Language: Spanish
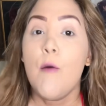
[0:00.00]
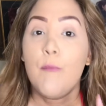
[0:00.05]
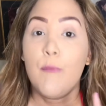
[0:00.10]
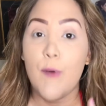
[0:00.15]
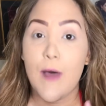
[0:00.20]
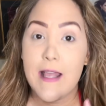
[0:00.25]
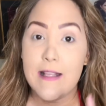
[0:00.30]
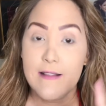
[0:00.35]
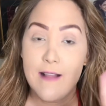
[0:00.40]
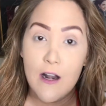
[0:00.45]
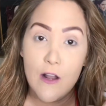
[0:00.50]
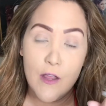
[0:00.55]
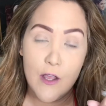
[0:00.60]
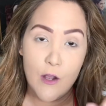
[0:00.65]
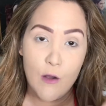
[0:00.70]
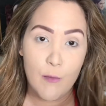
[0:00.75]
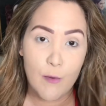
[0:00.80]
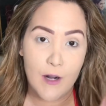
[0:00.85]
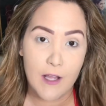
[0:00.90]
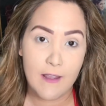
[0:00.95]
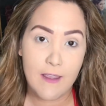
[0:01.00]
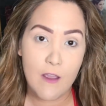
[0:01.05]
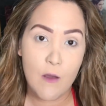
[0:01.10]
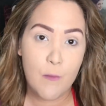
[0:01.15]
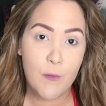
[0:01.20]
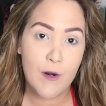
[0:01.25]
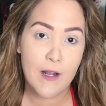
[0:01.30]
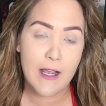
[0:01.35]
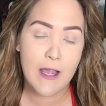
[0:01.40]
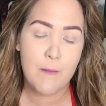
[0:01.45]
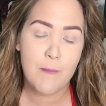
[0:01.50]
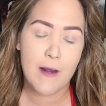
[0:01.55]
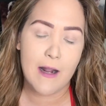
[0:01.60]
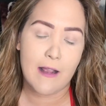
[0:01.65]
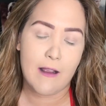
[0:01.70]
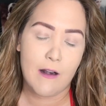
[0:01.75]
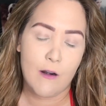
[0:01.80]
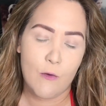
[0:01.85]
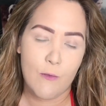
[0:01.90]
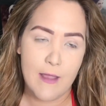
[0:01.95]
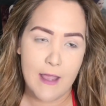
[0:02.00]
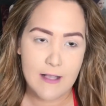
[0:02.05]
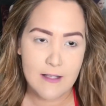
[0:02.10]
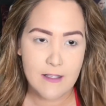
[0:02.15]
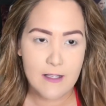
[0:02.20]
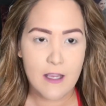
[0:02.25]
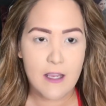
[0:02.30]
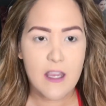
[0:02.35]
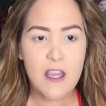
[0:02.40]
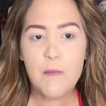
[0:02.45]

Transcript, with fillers: pues te lo dejo por aquí o por acá para que lo veas.